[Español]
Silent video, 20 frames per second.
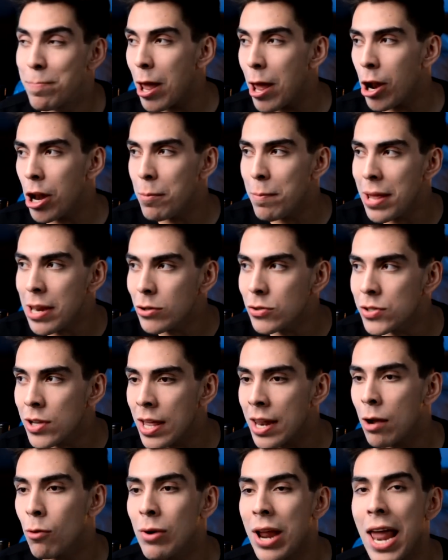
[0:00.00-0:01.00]
pero al menos
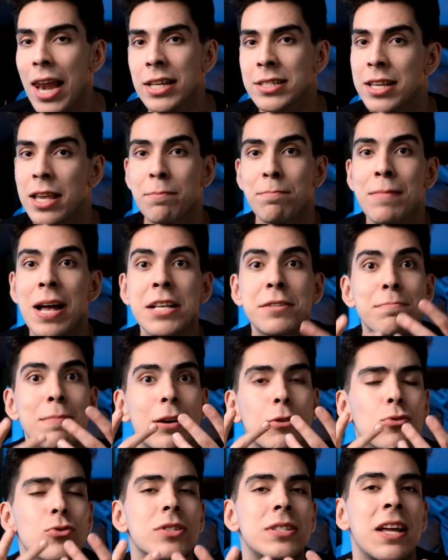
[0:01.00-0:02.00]
era una de las que más
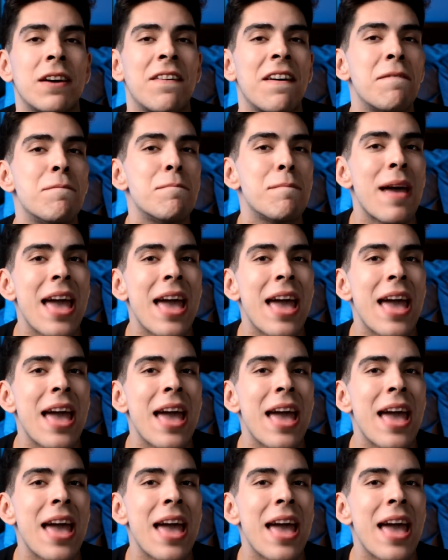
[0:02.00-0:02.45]
me gustaban